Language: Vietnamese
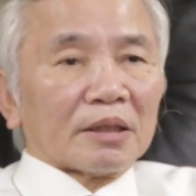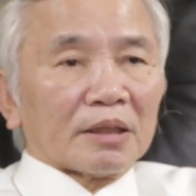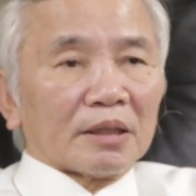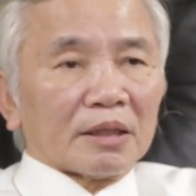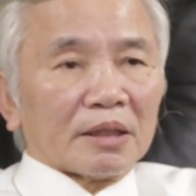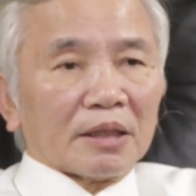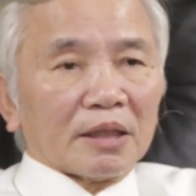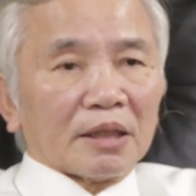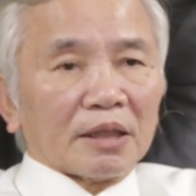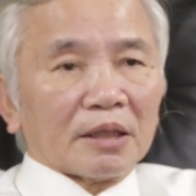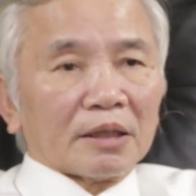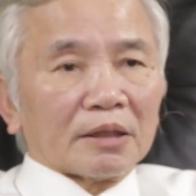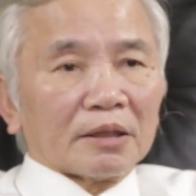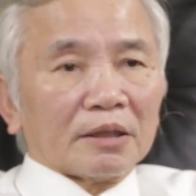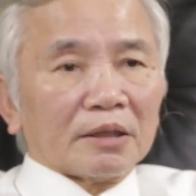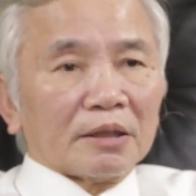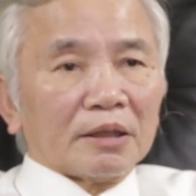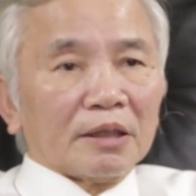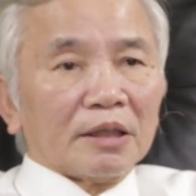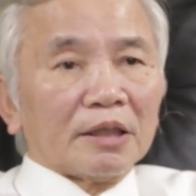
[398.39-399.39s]
à,
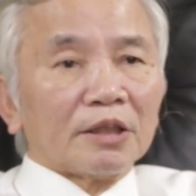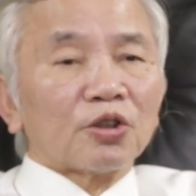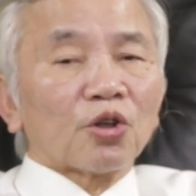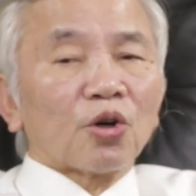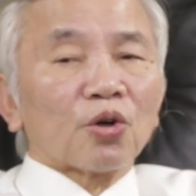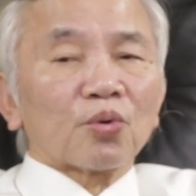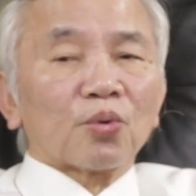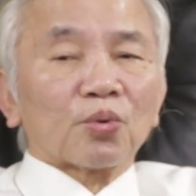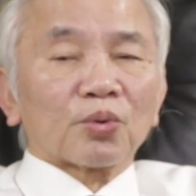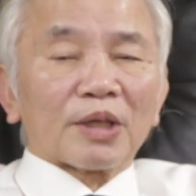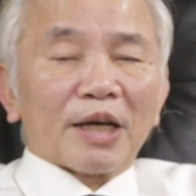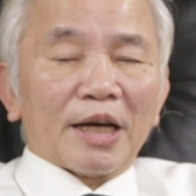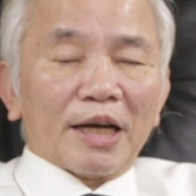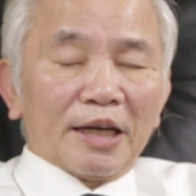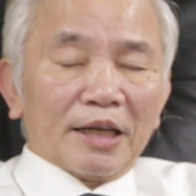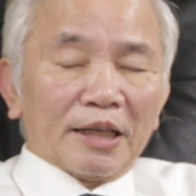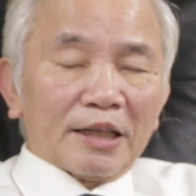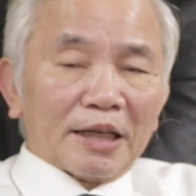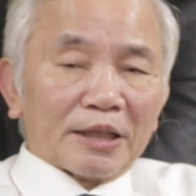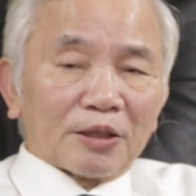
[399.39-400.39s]
lý do cụ
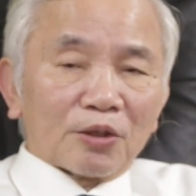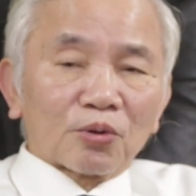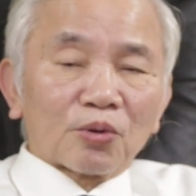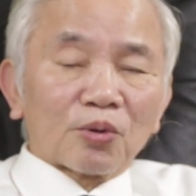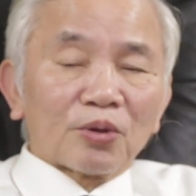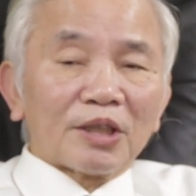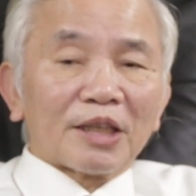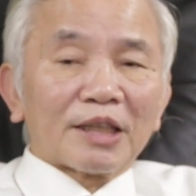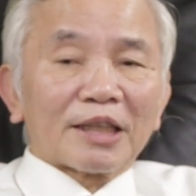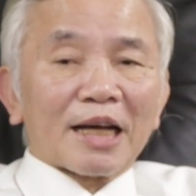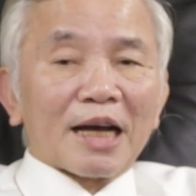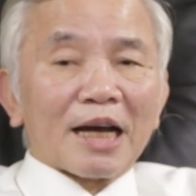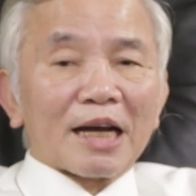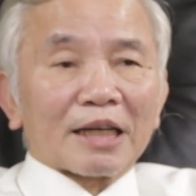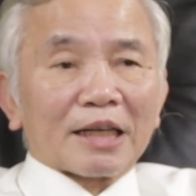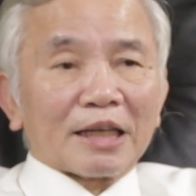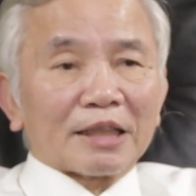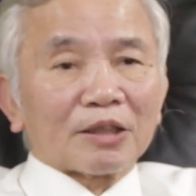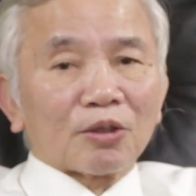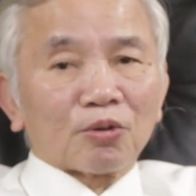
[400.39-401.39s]
thể để chúng tôi đưa ra
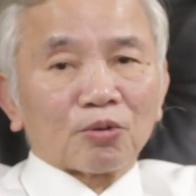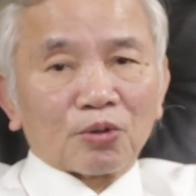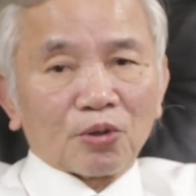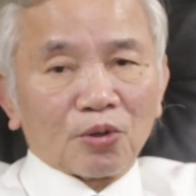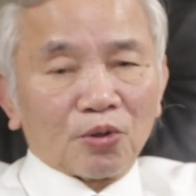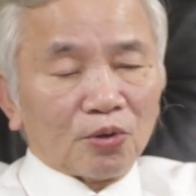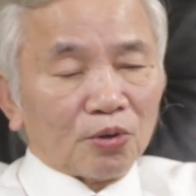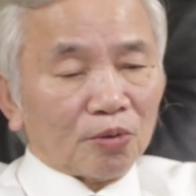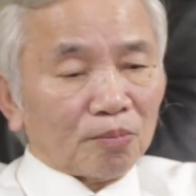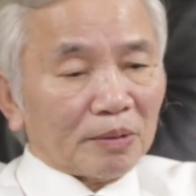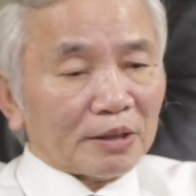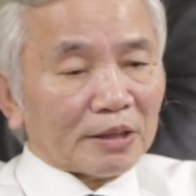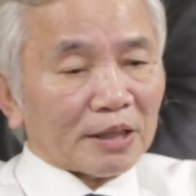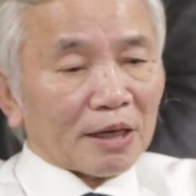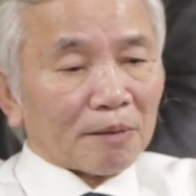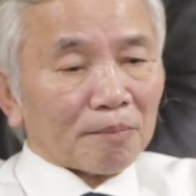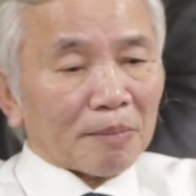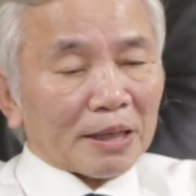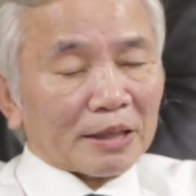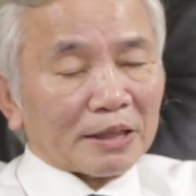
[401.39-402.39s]
cái thông số bây
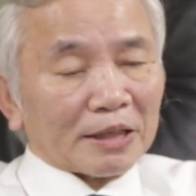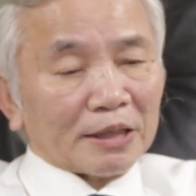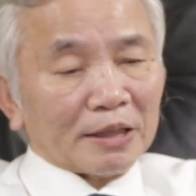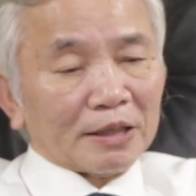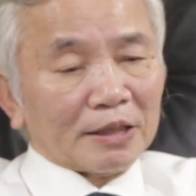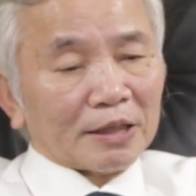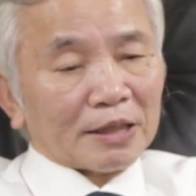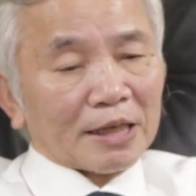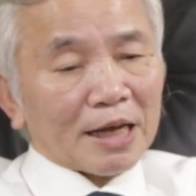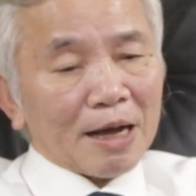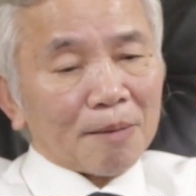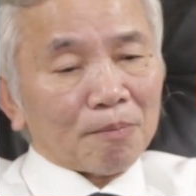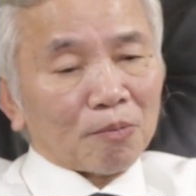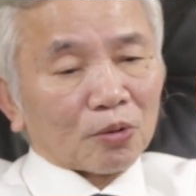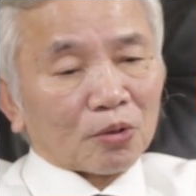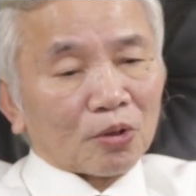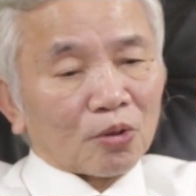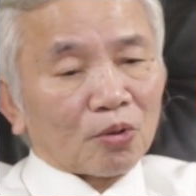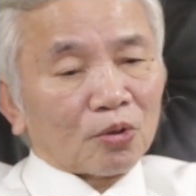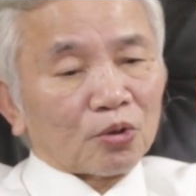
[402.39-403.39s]
giờ bạn chỉ đưa ra
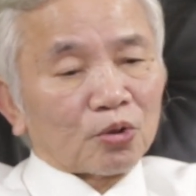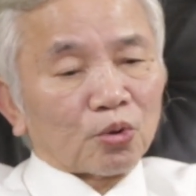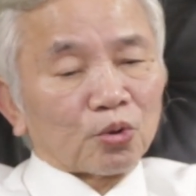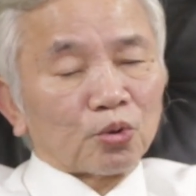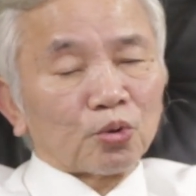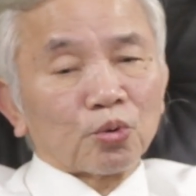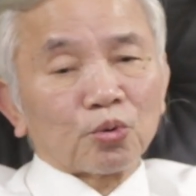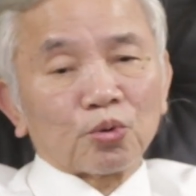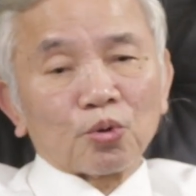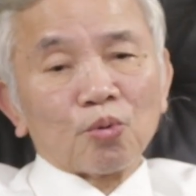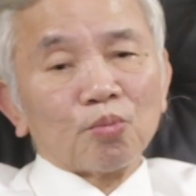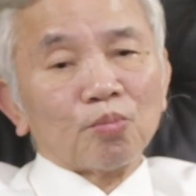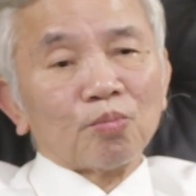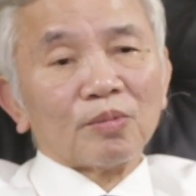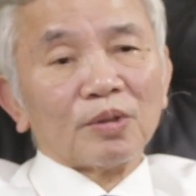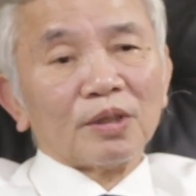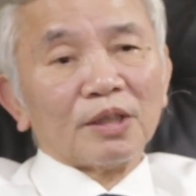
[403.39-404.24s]
một cái con số chung chung